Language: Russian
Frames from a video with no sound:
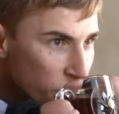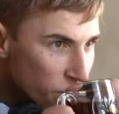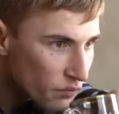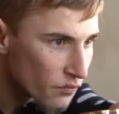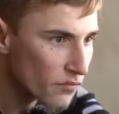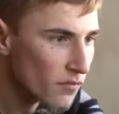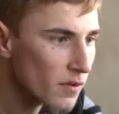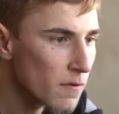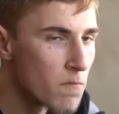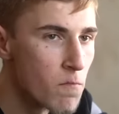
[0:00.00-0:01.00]
Жениться
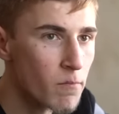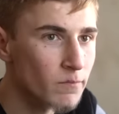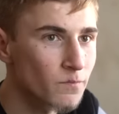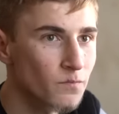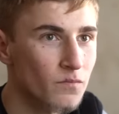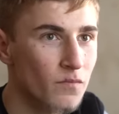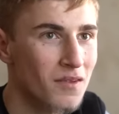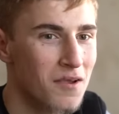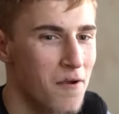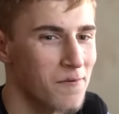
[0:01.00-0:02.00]
собираешься, Юб?
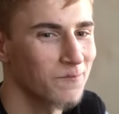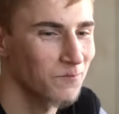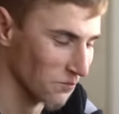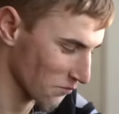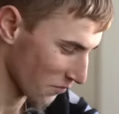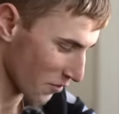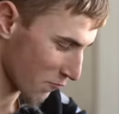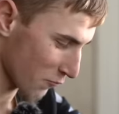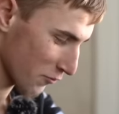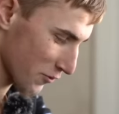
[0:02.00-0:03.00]

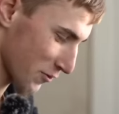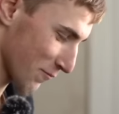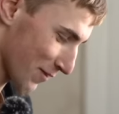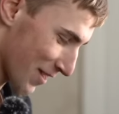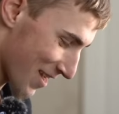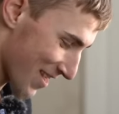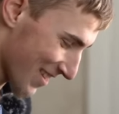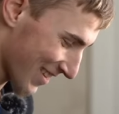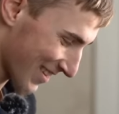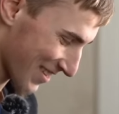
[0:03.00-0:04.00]
В будущем, да. В
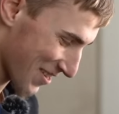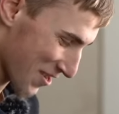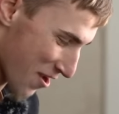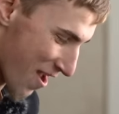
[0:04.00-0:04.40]
будущем, да?